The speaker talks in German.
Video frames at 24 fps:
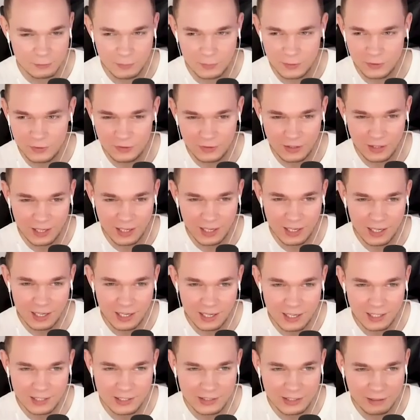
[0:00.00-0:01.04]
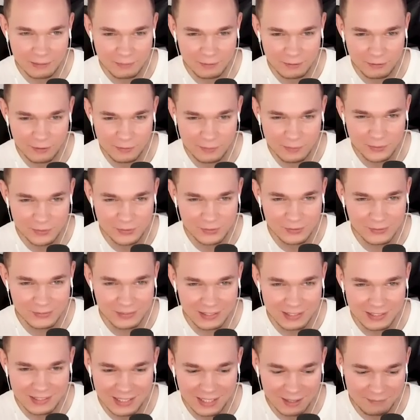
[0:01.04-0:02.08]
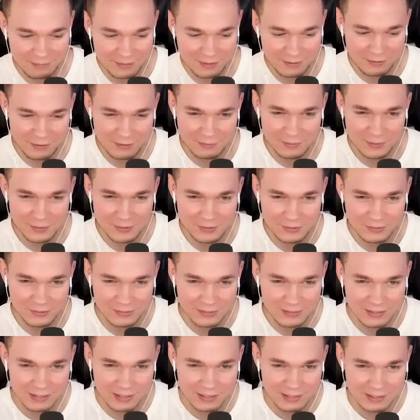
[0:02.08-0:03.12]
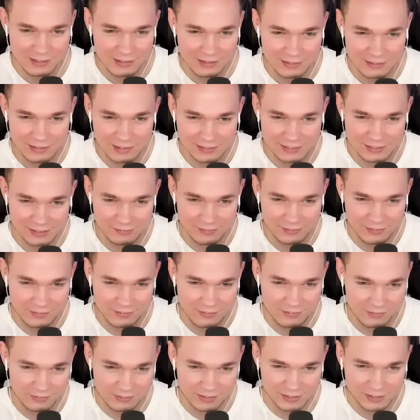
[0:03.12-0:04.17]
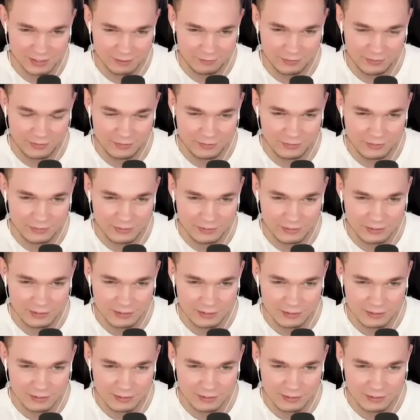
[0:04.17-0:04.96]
Du bist... Ah, ich habe eine Vermutung. Ich habe eine Vermutung. Das schaffe ich jetzt noch. Das schaffe ich noch.